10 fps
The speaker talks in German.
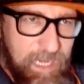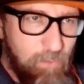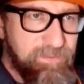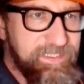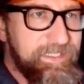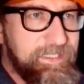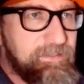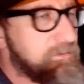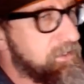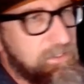
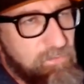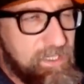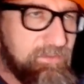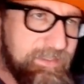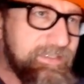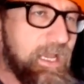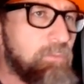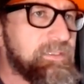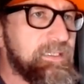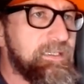hauptsächlich, nee, nicht nur, also es ist
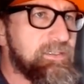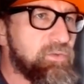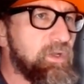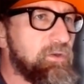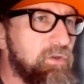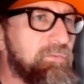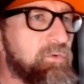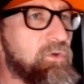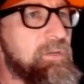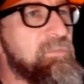hauptsächlich zur
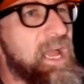Entlüftung und im